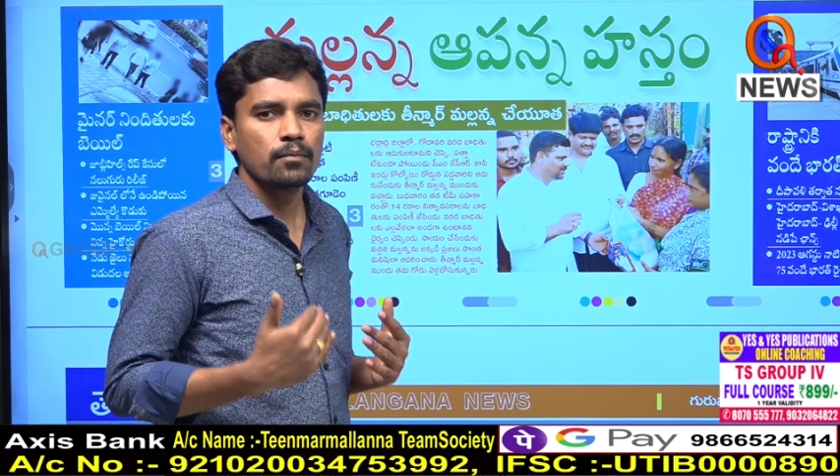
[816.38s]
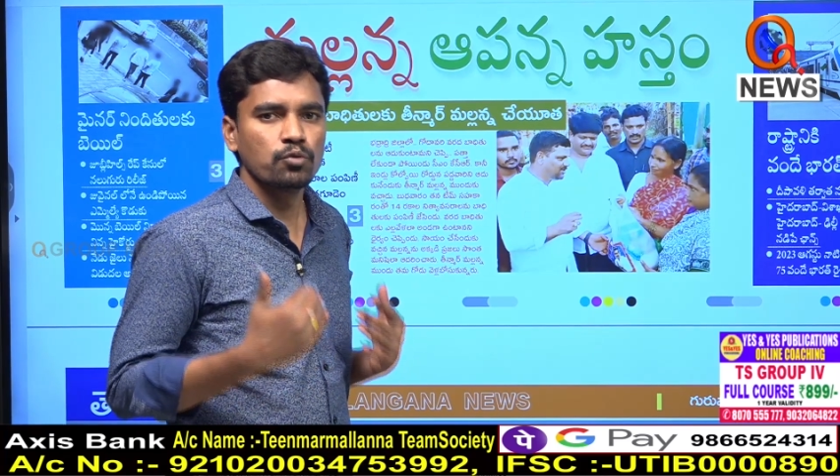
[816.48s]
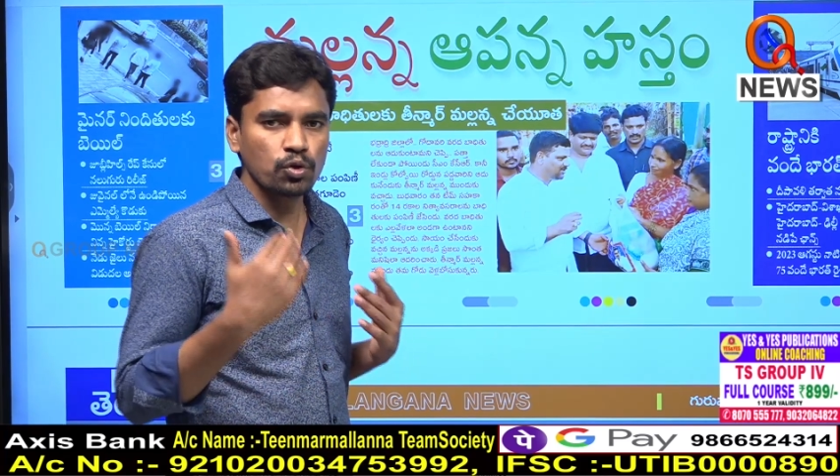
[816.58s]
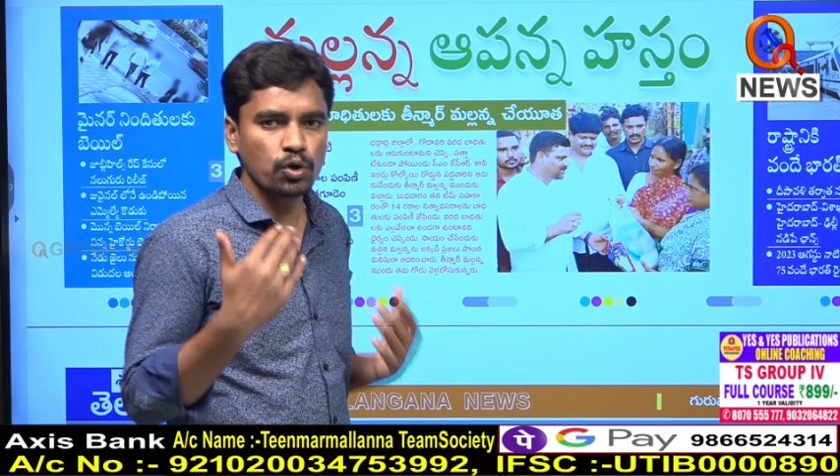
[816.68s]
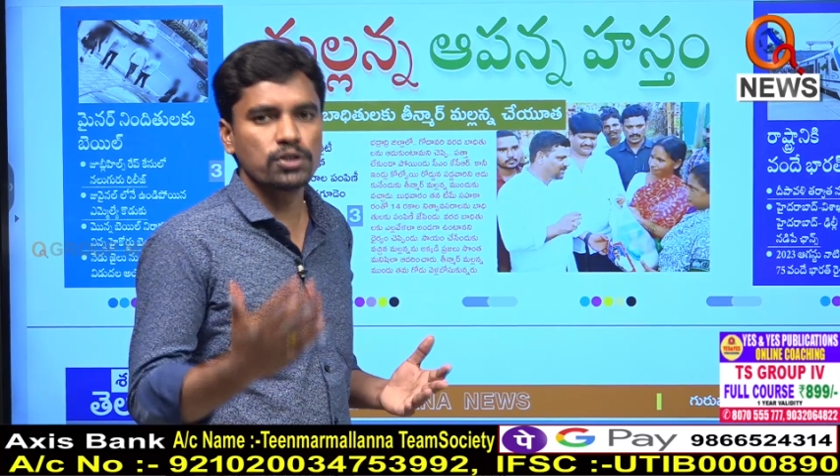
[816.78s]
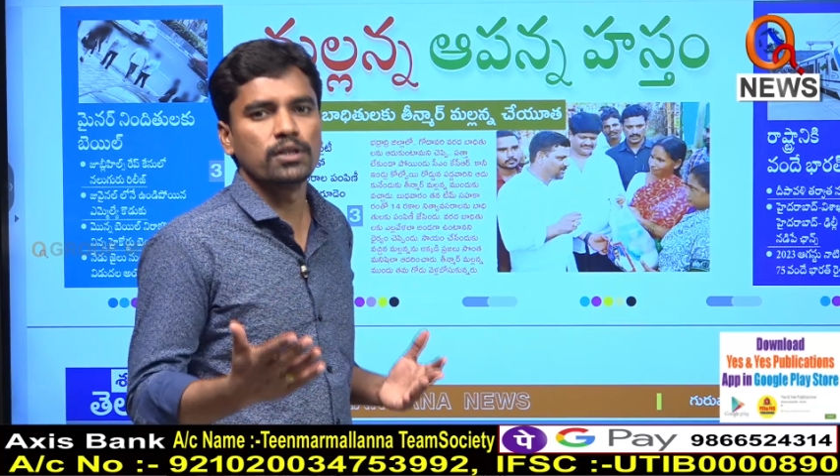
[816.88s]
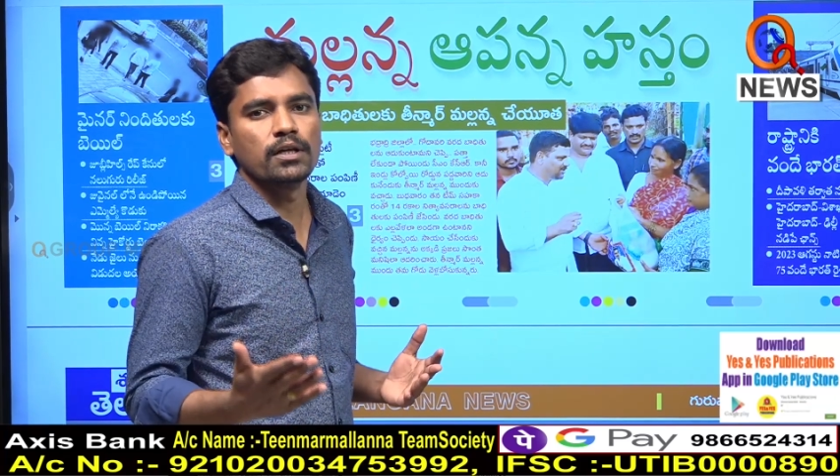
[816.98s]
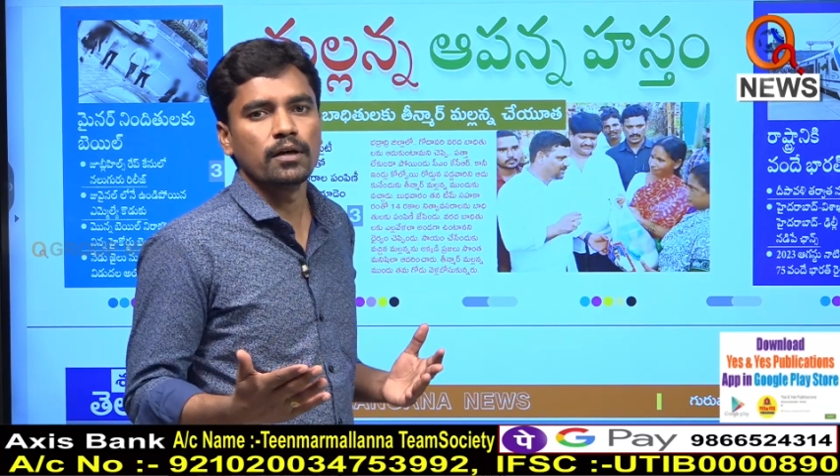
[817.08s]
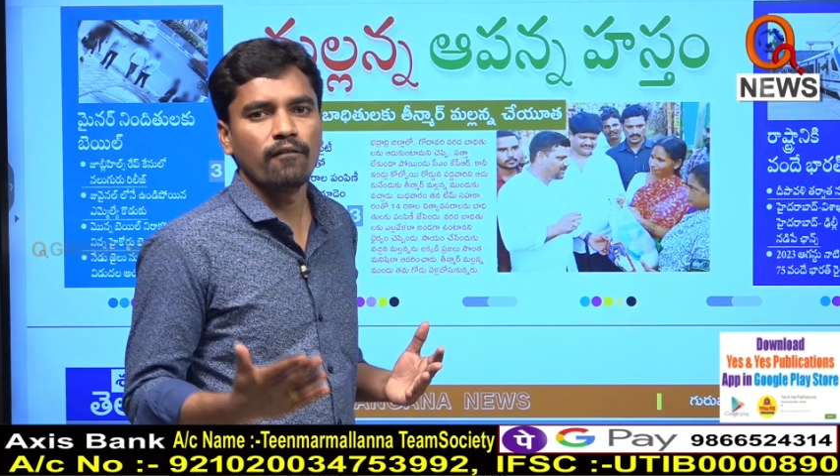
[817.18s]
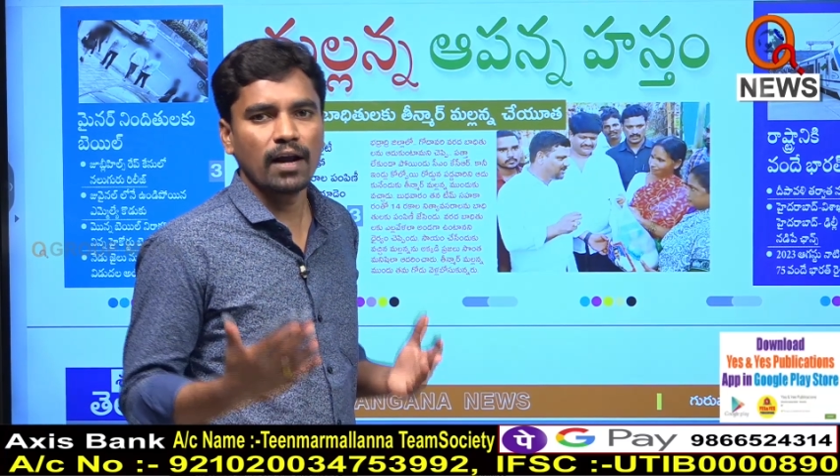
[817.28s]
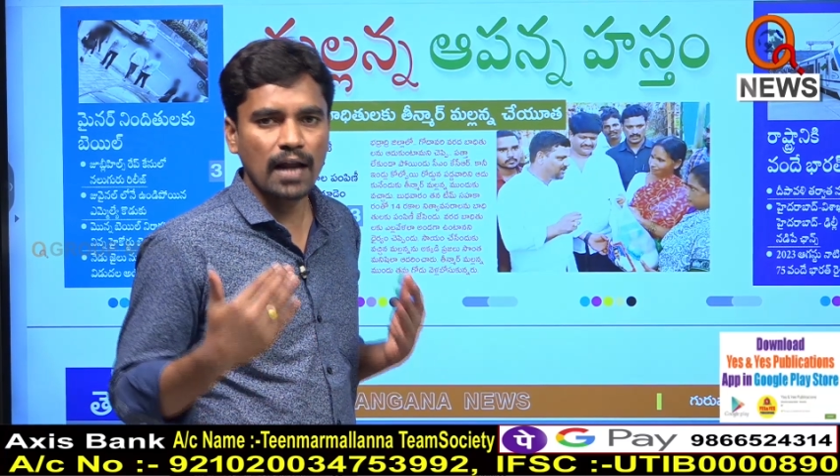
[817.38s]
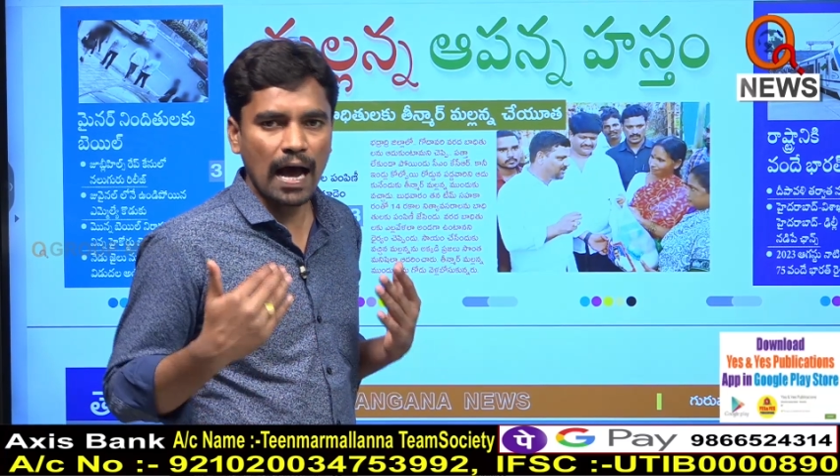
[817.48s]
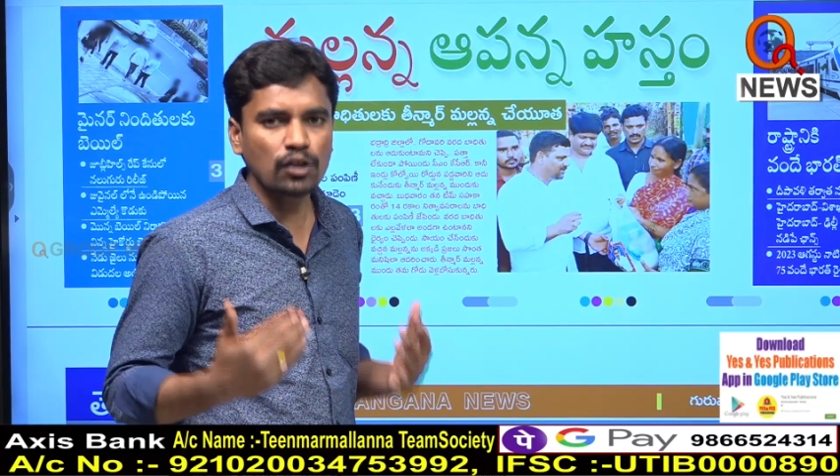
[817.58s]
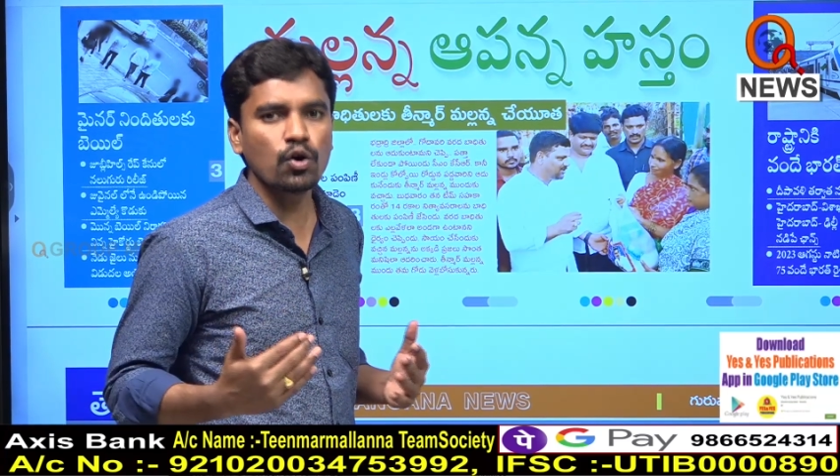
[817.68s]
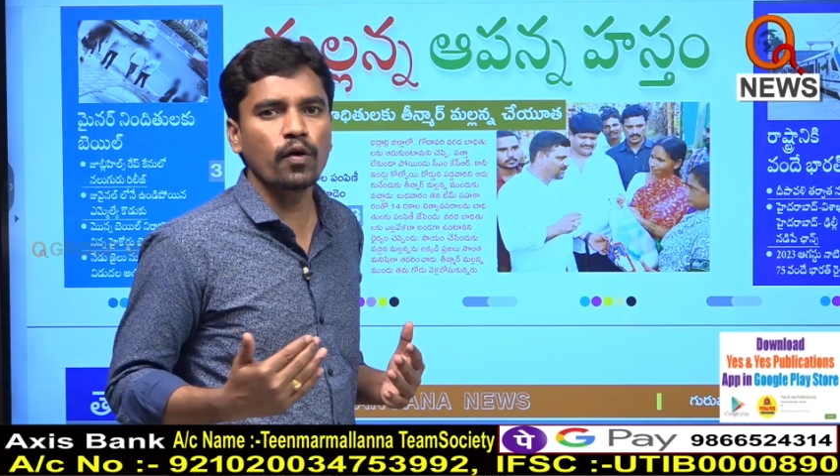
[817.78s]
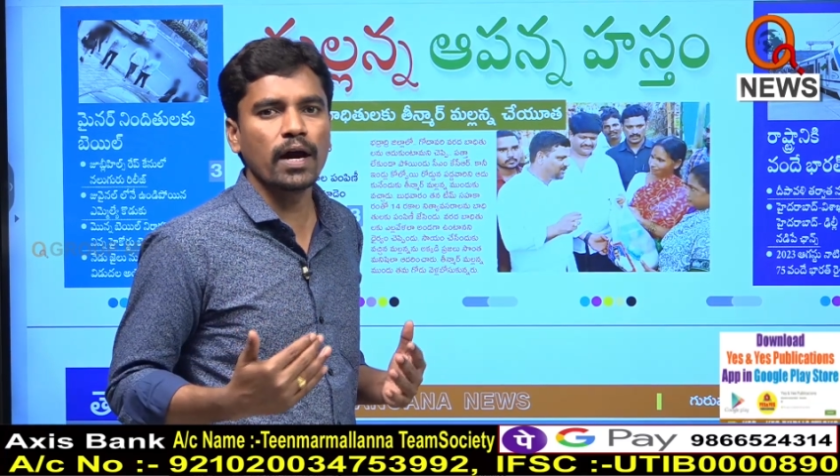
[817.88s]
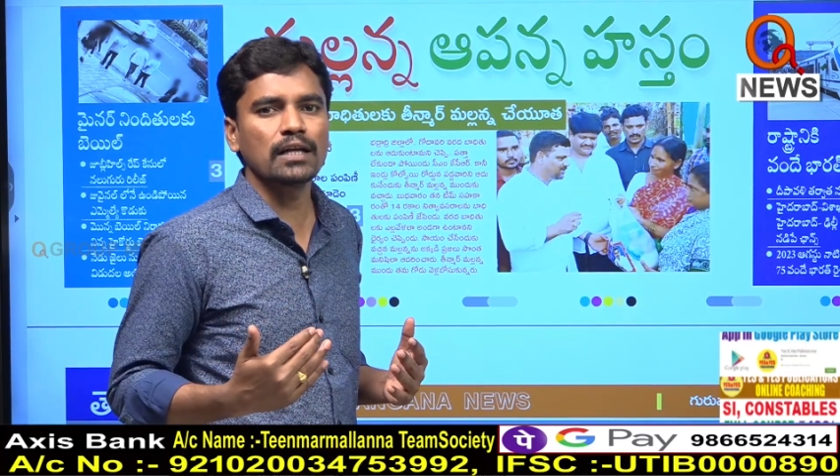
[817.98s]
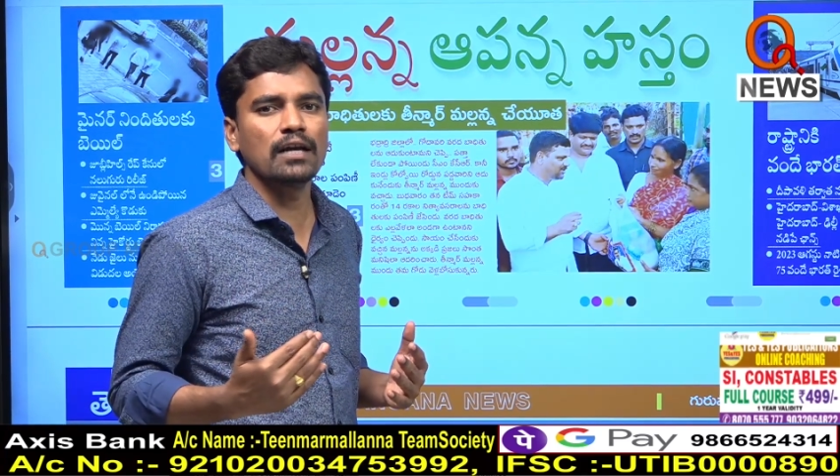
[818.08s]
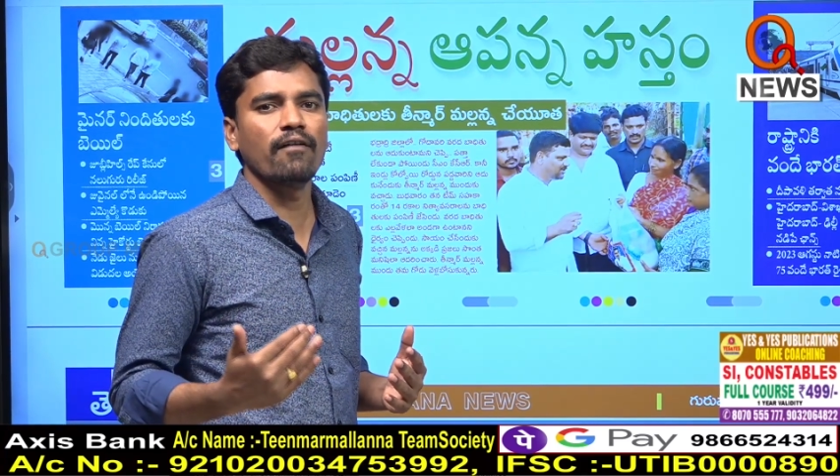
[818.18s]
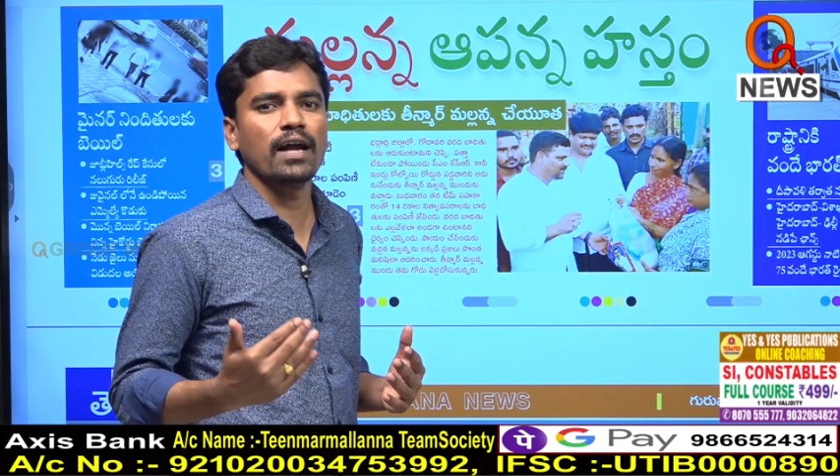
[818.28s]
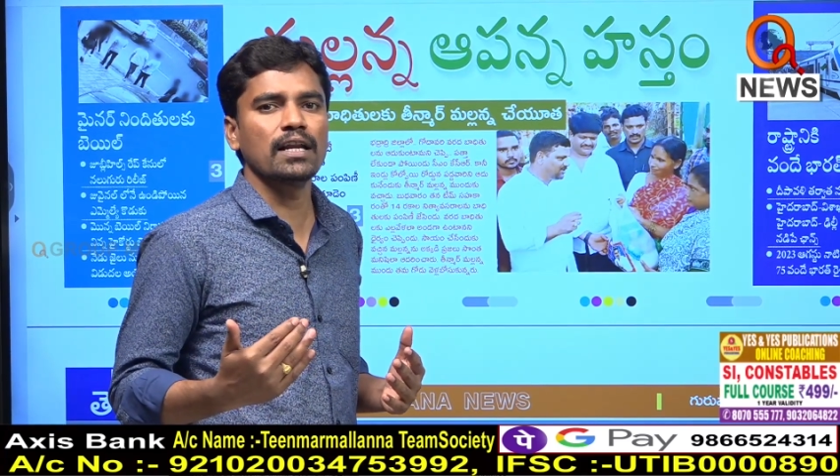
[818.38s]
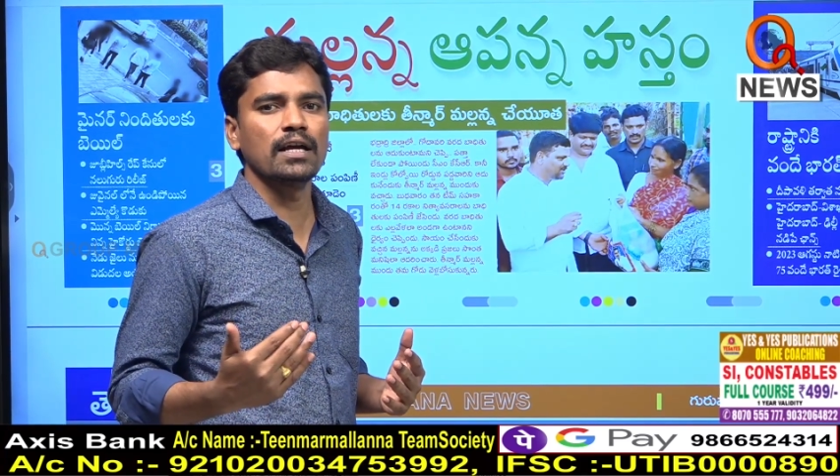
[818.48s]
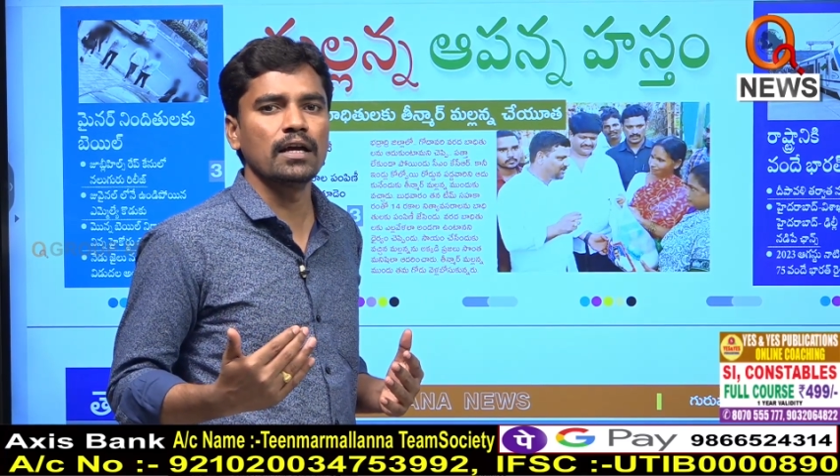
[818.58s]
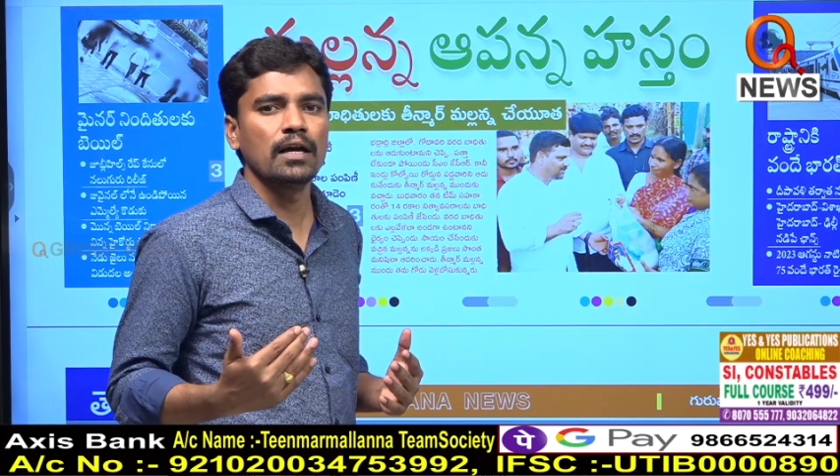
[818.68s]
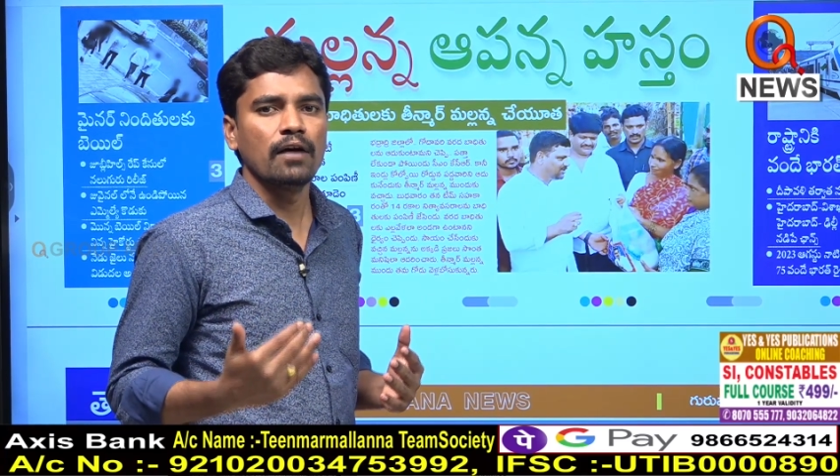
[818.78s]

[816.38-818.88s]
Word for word: ముందుకొచ్చింది వాళ్ళని ఆదుకోవడానికి వారిని